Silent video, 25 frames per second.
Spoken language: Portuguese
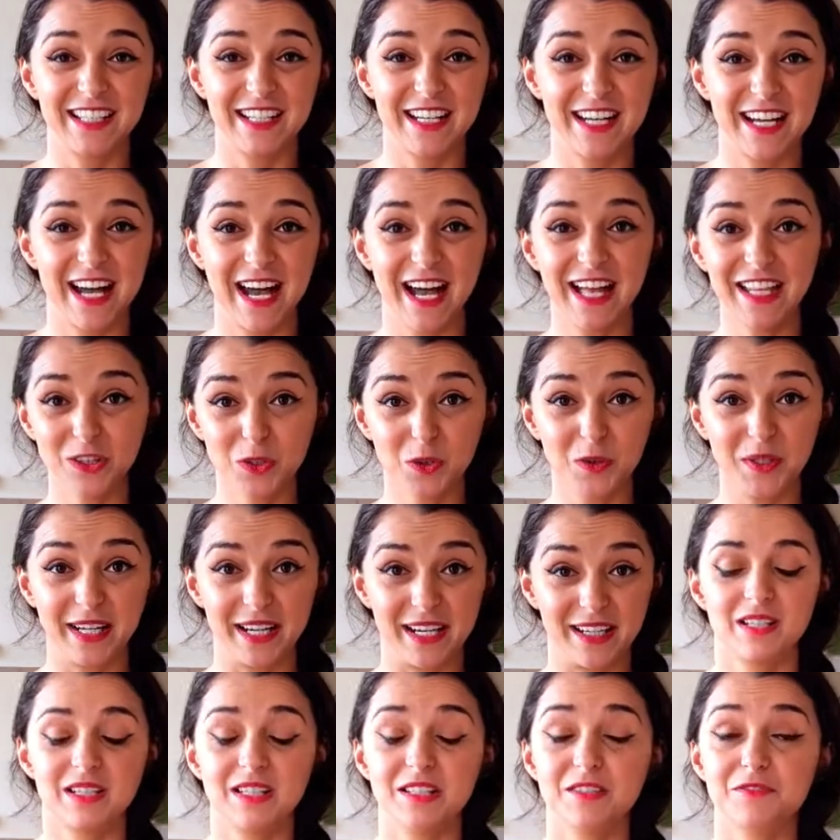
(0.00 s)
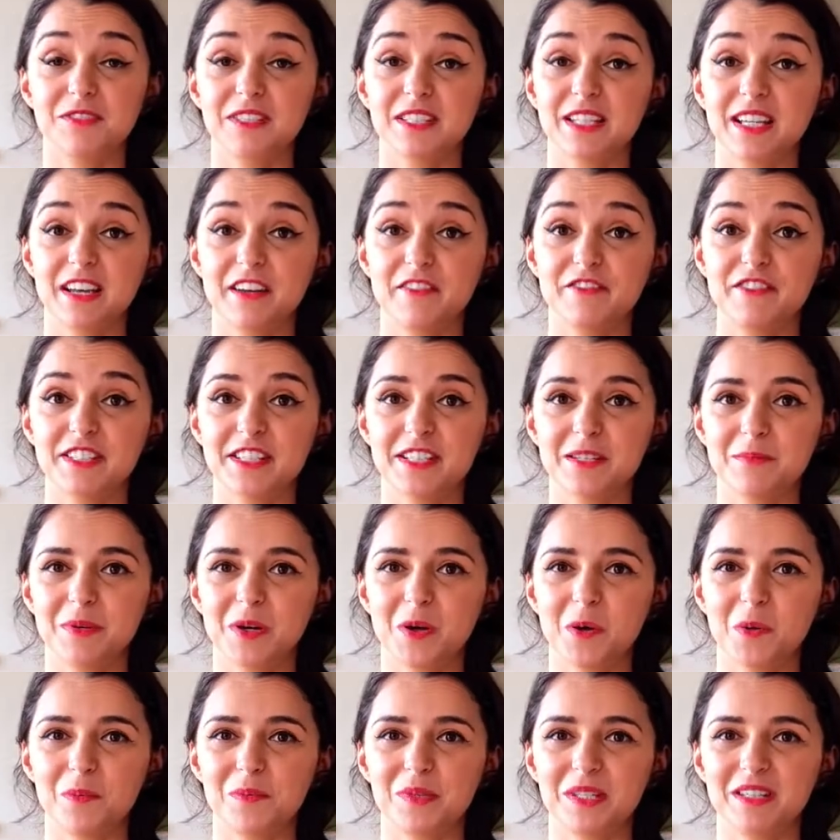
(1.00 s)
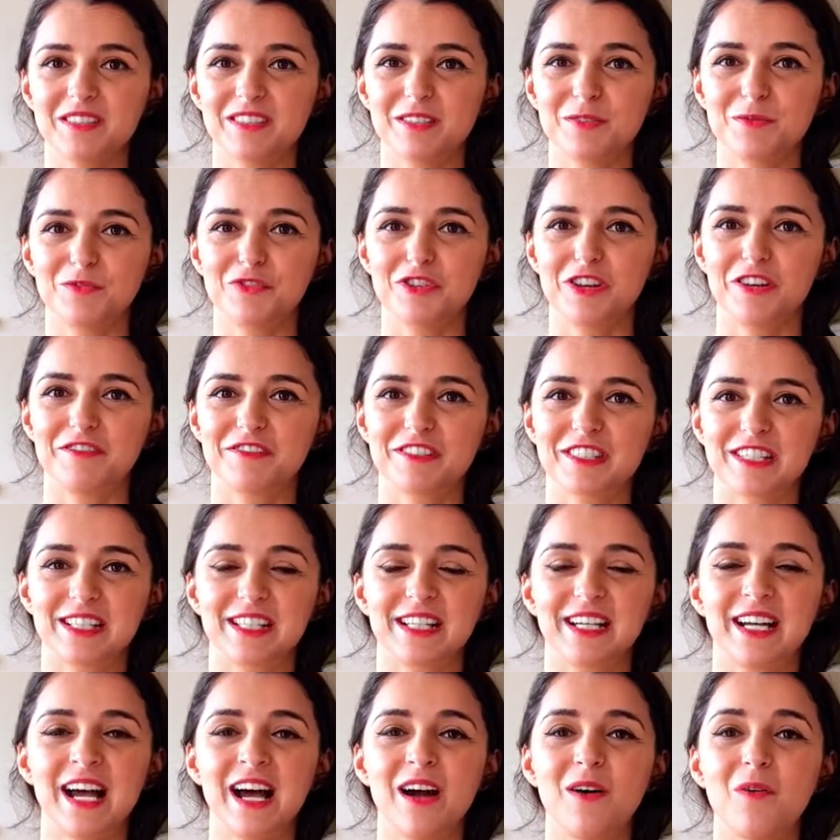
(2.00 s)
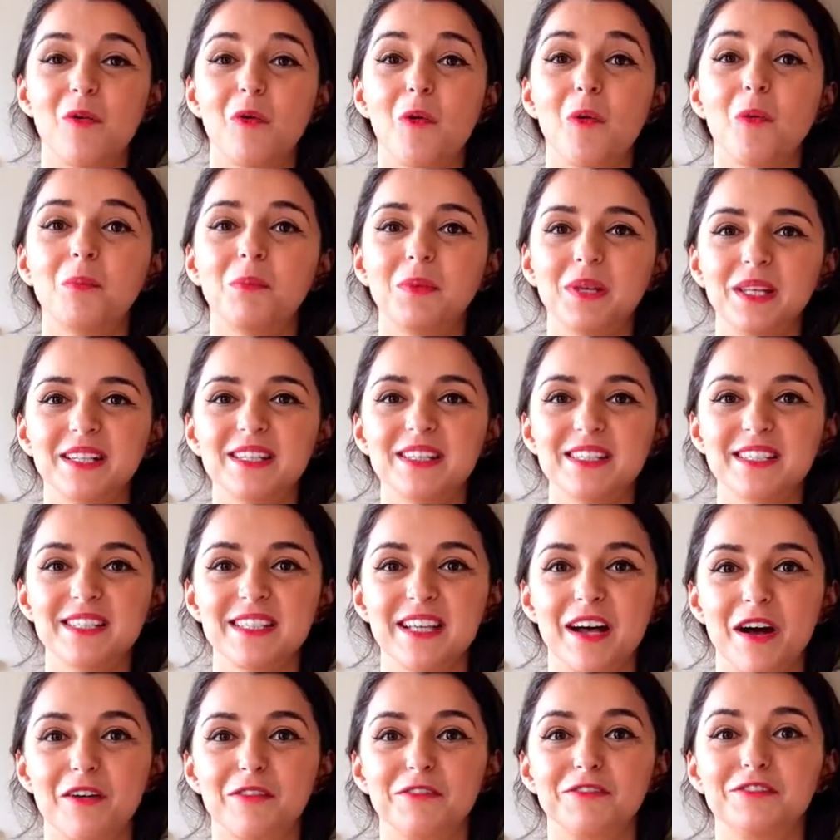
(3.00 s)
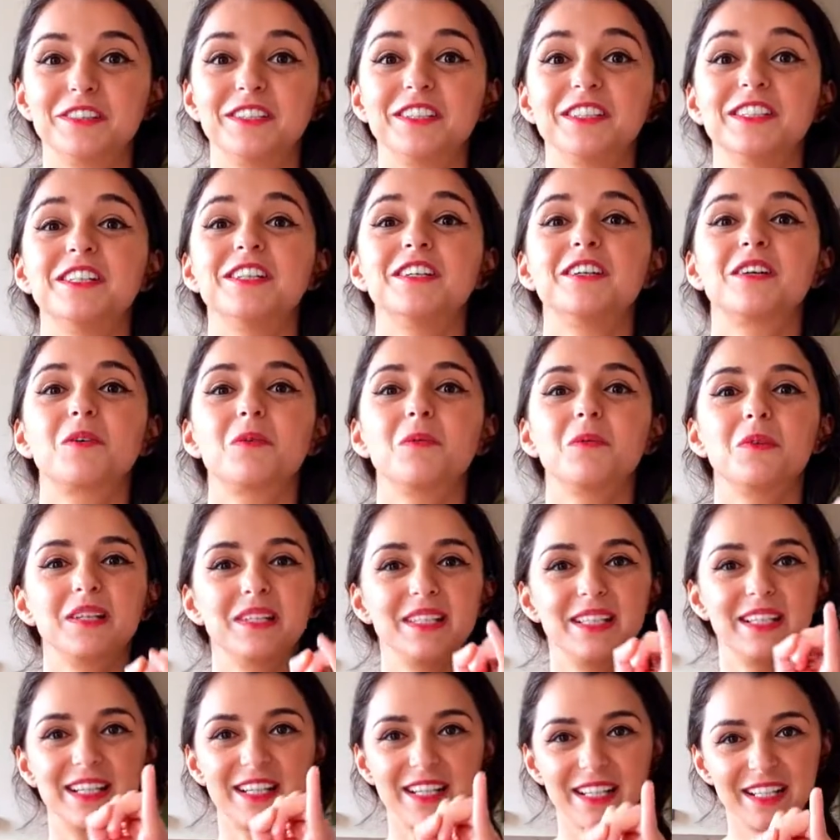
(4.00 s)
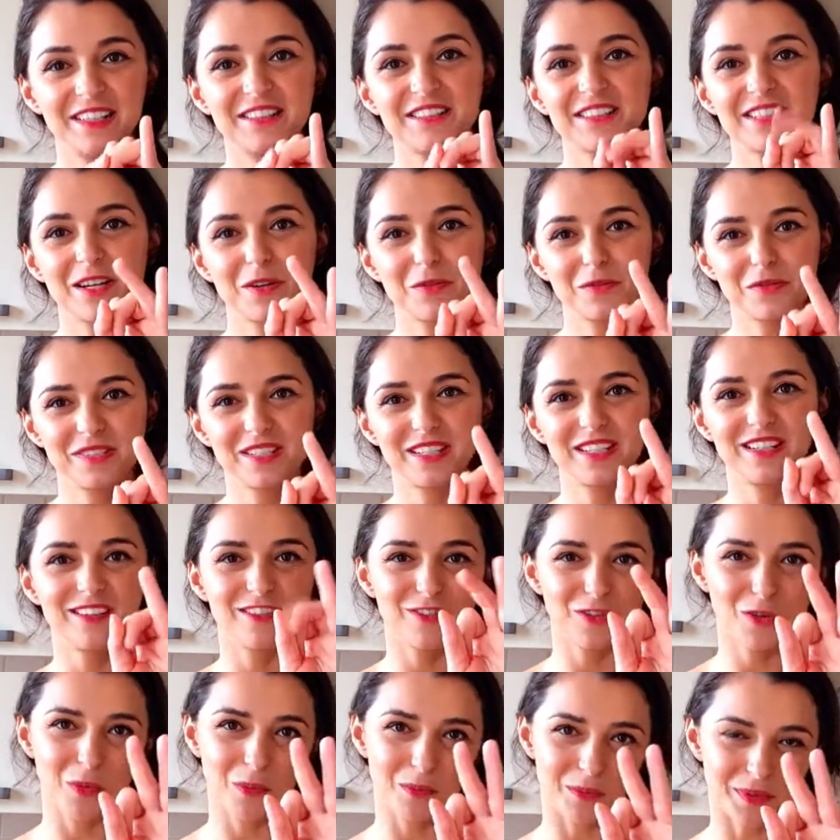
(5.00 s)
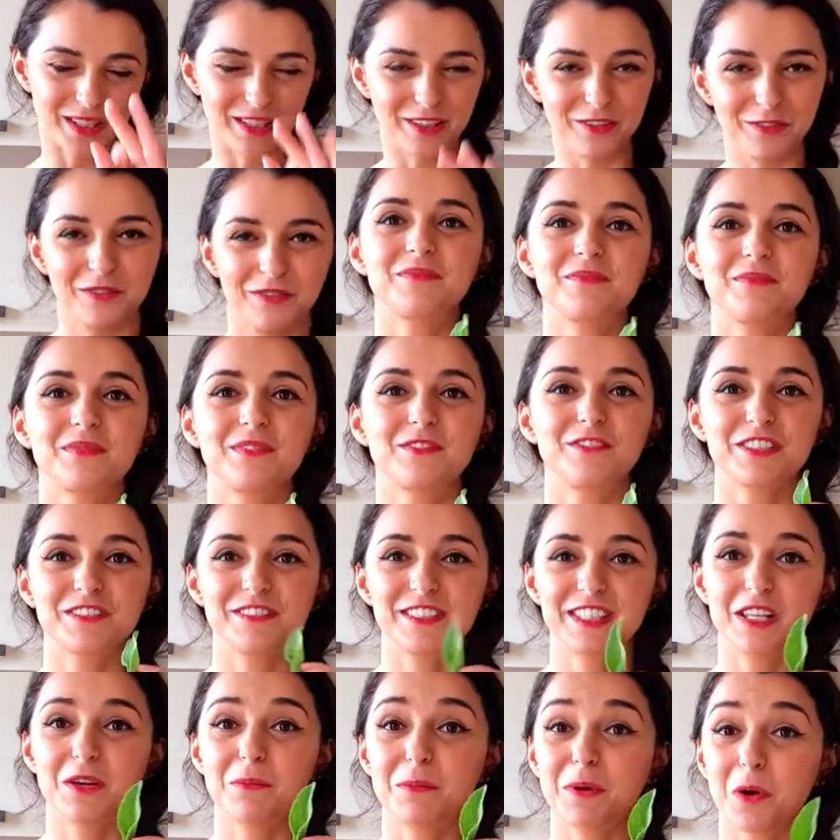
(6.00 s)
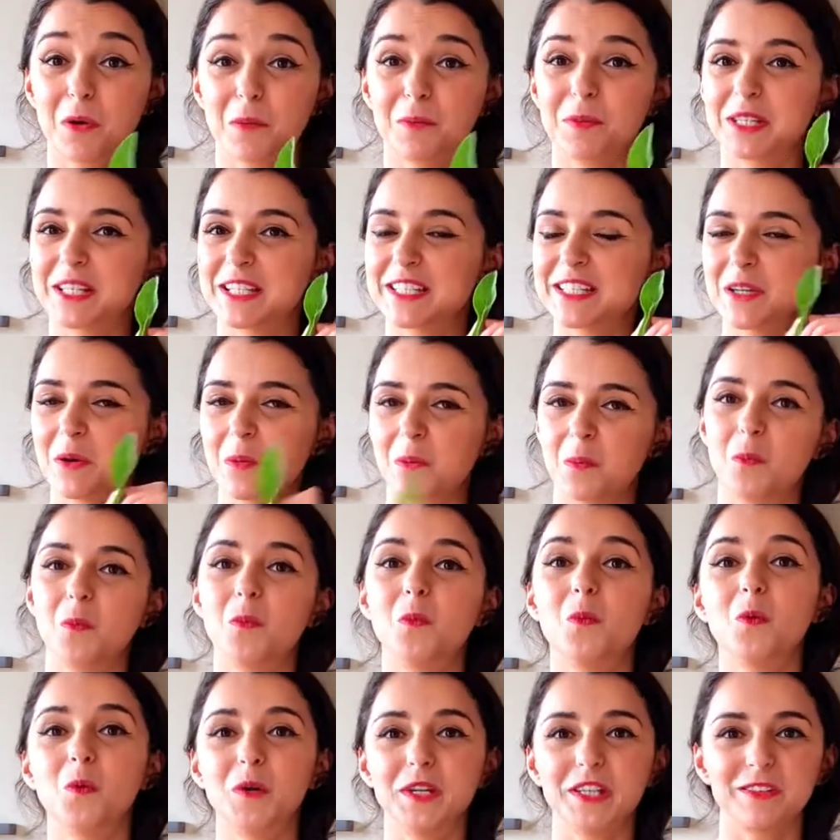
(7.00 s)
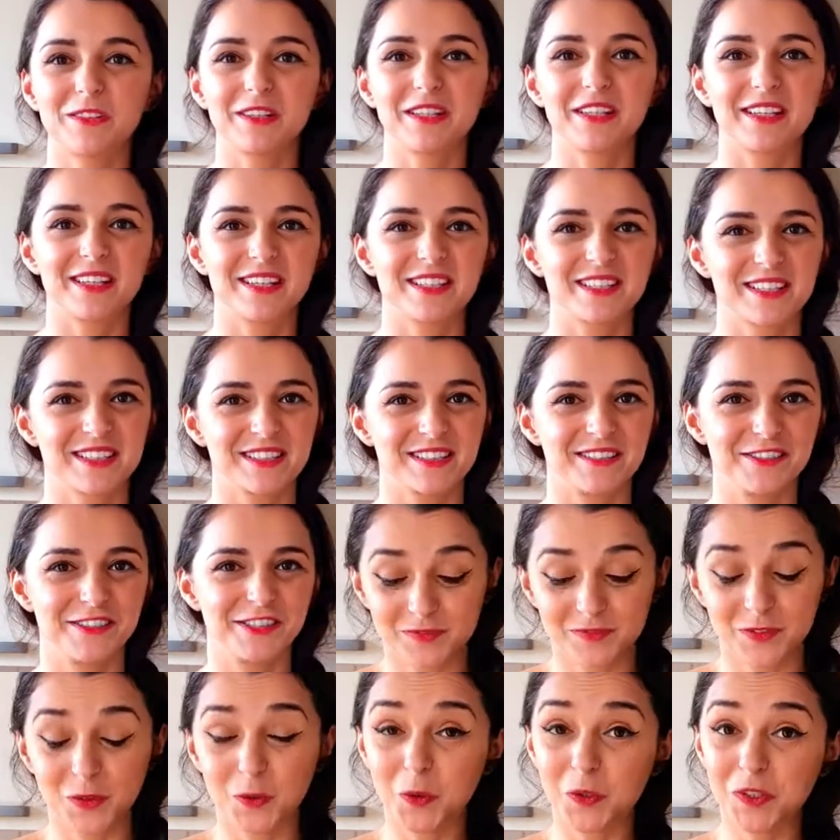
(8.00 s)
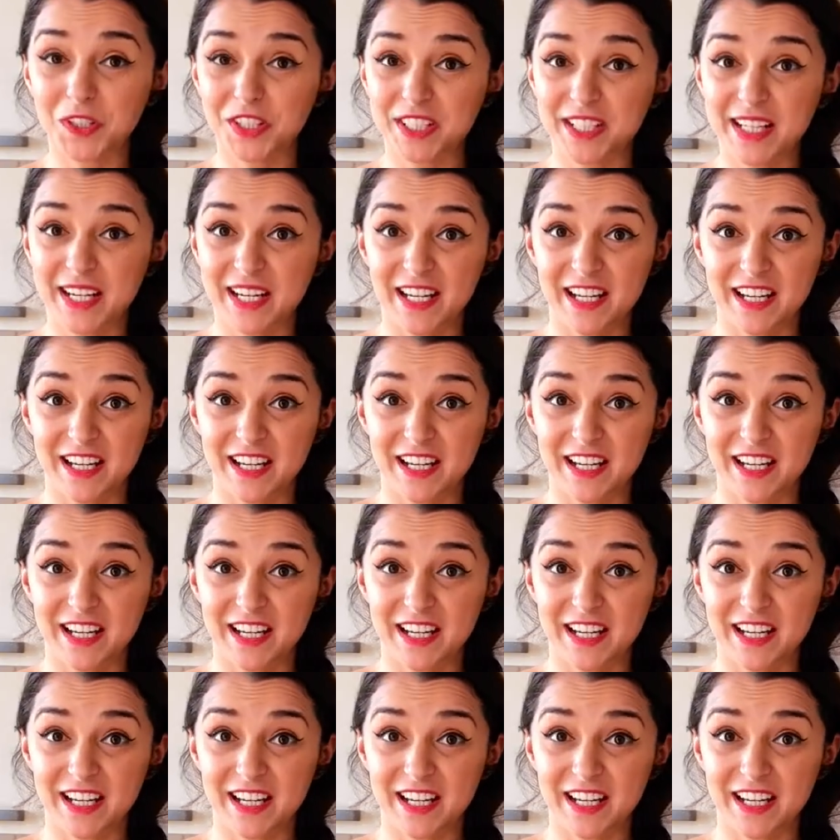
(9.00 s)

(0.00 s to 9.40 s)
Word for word: adorar. Se você quer fazer uma combinação de ervas legal, combina a sálvia com alecrim, salsinha e tomilho você vai ter uma combinação muito interessante. Outra